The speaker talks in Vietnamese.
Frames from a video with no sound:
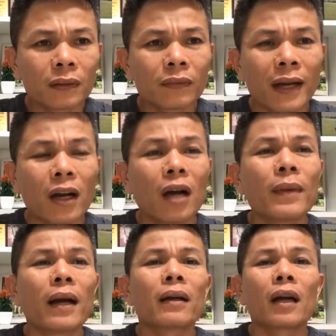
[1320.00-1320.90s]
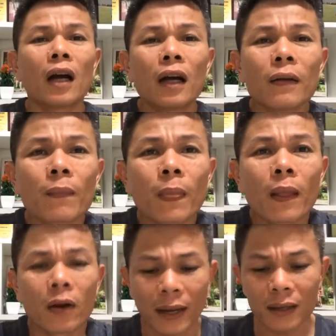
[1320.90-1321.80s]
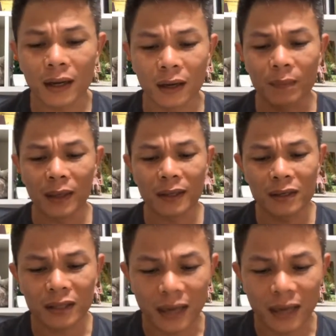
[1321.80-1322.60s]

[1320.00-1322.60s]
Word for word: và có mà có hồi nãy giờ mình chia